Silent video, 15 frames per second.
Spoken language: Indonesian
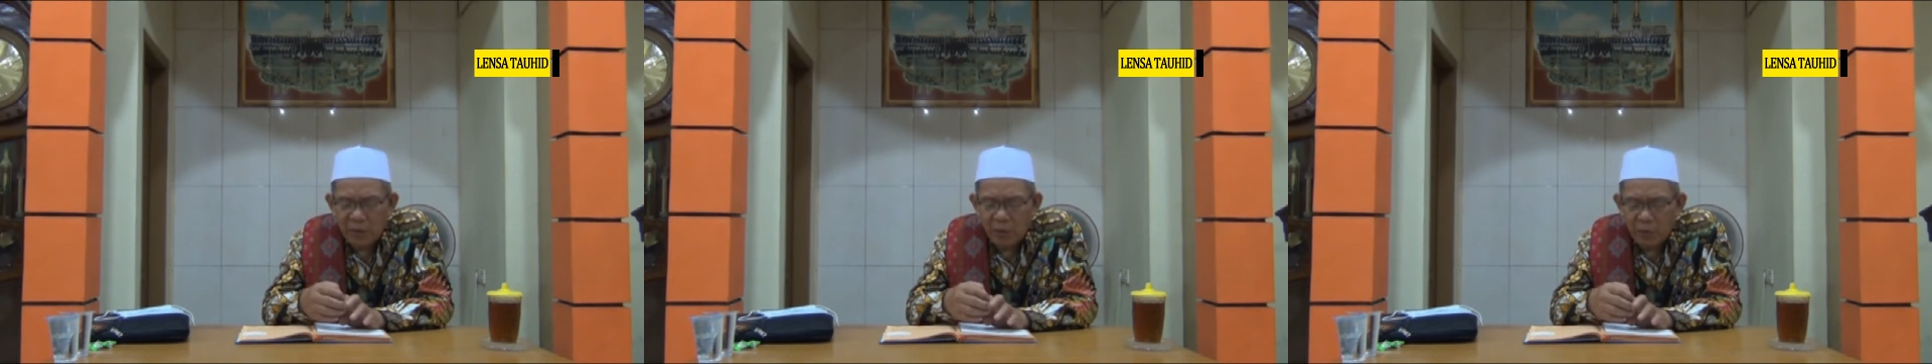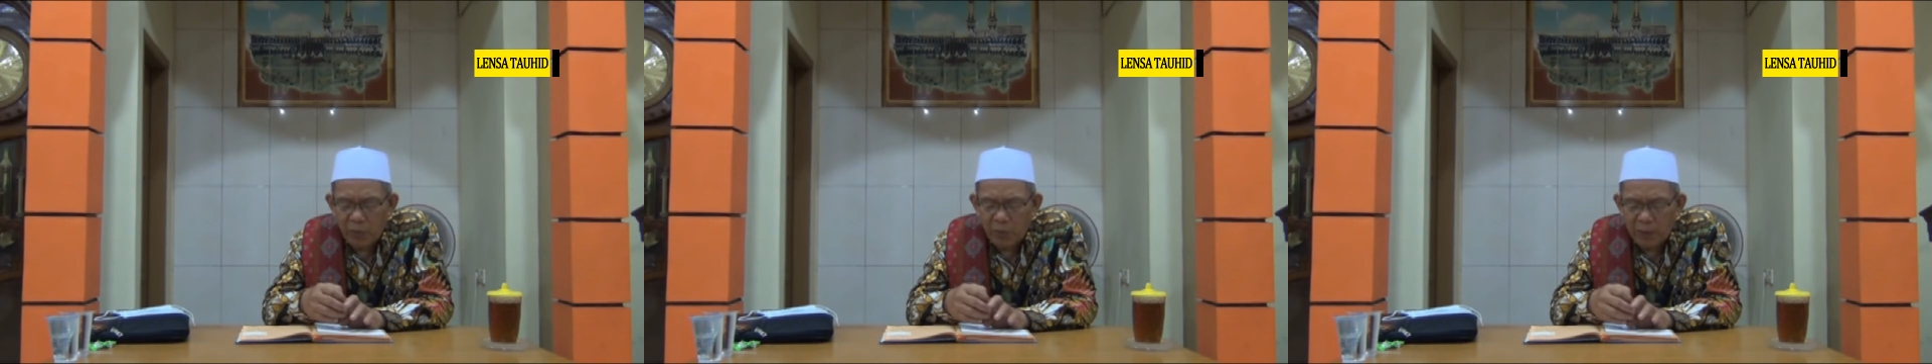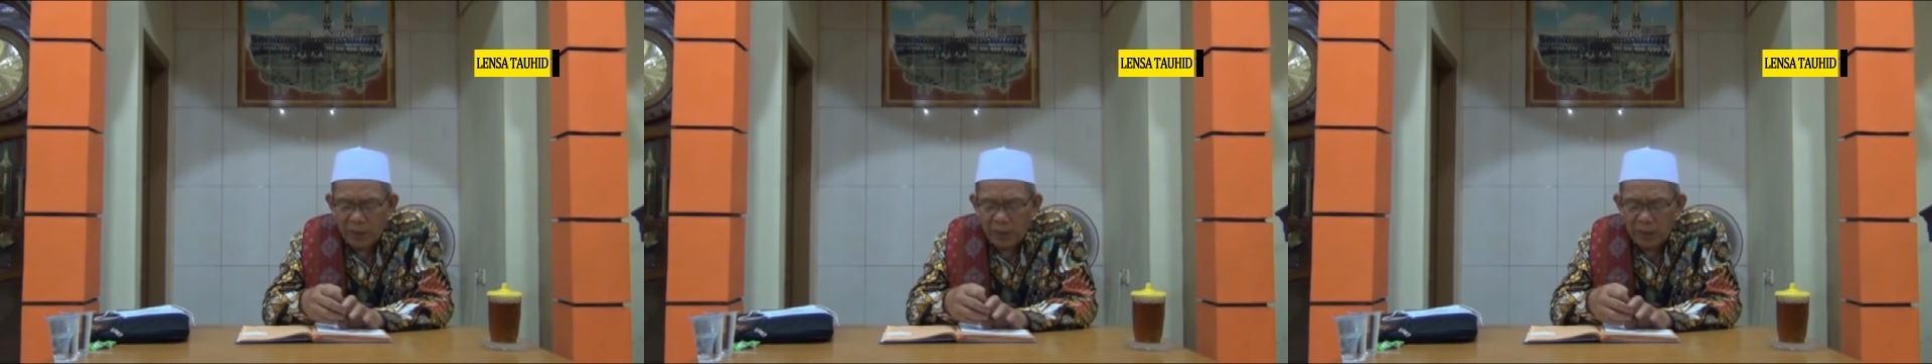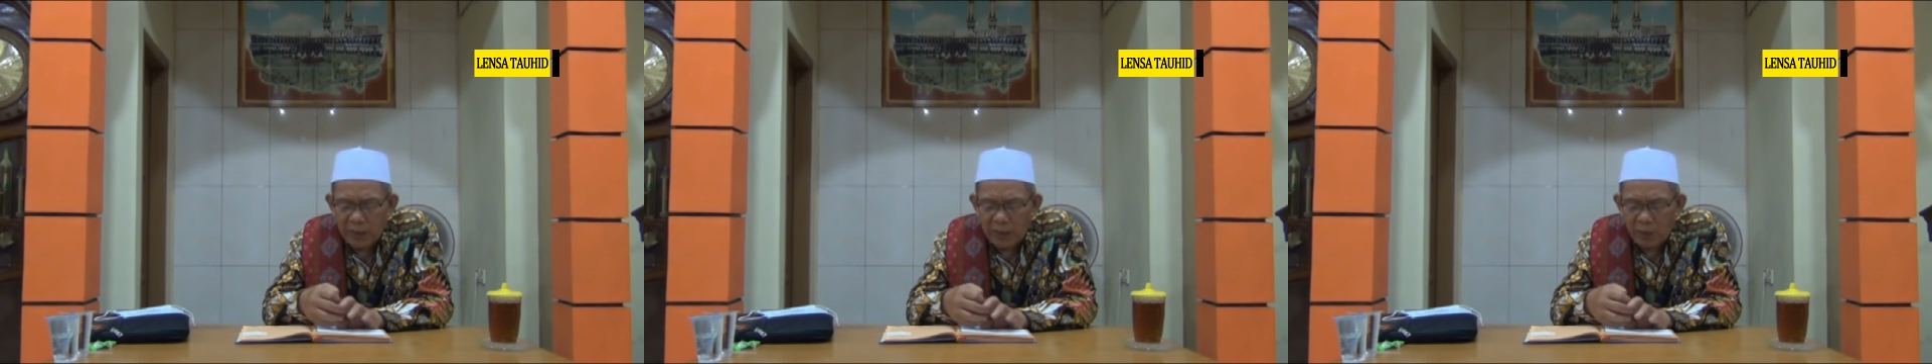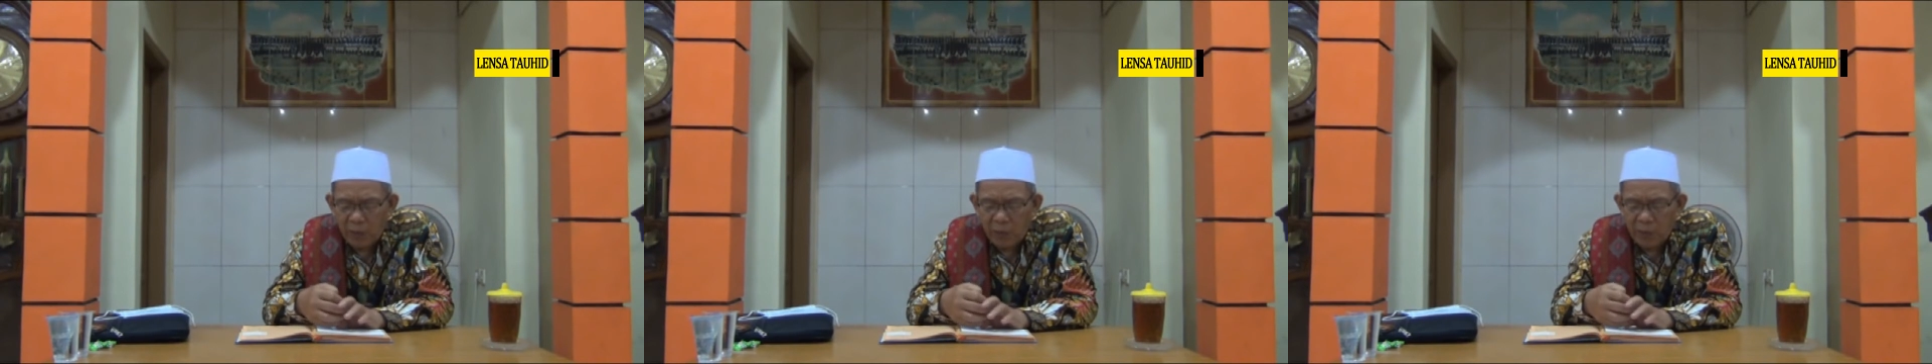kelompok
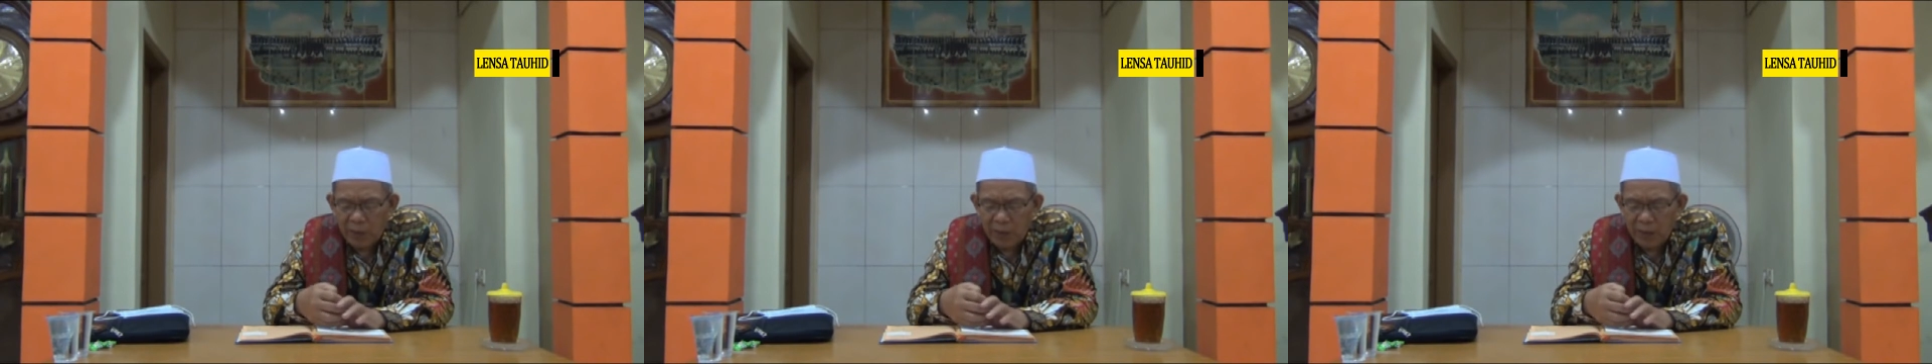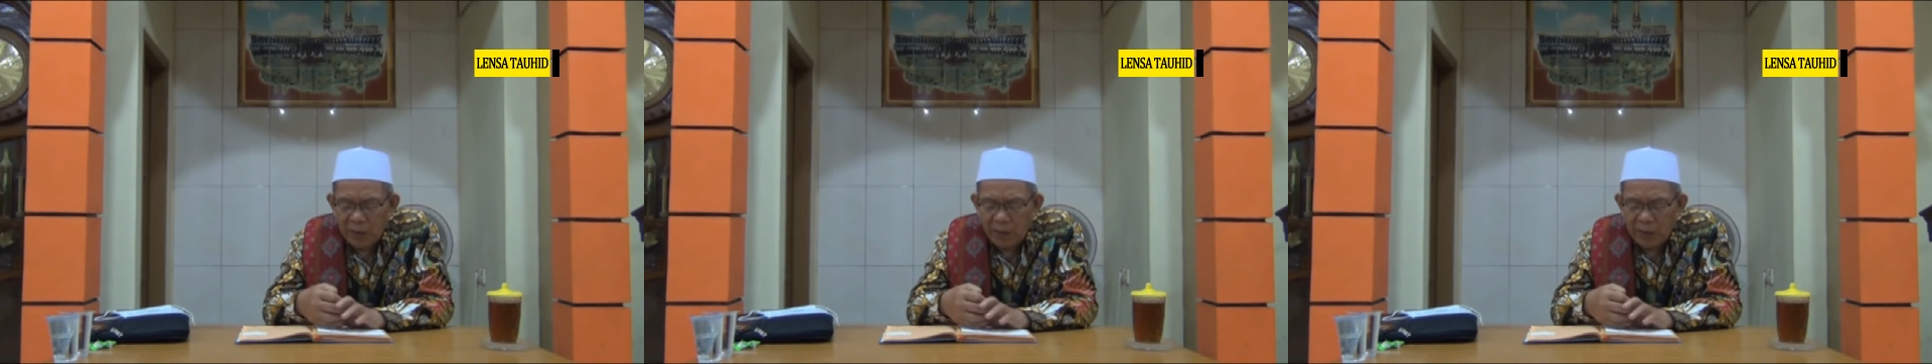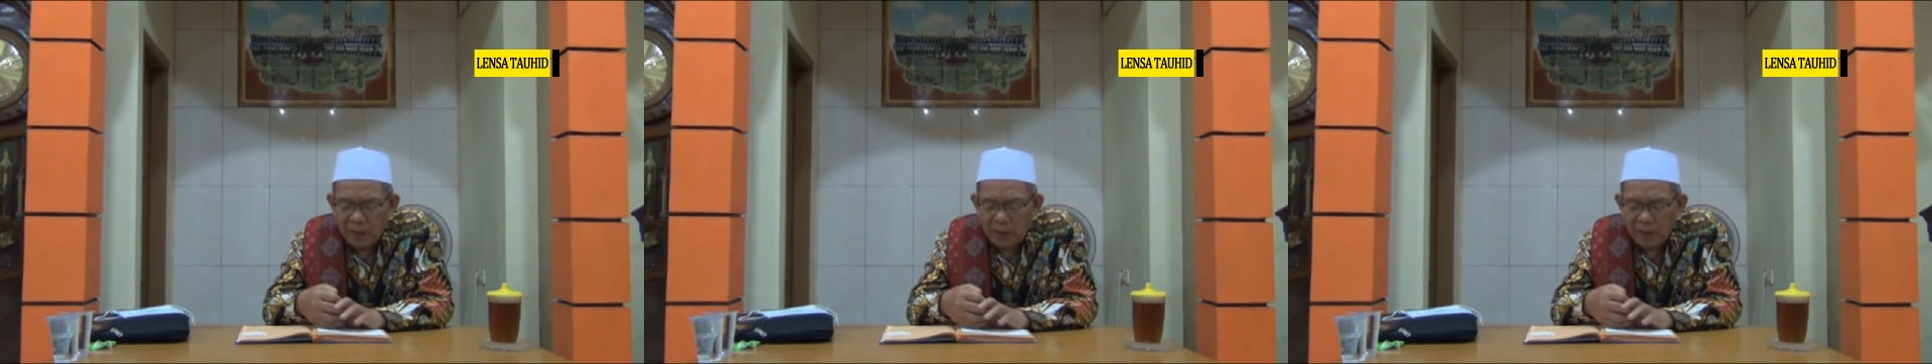manehna aku deui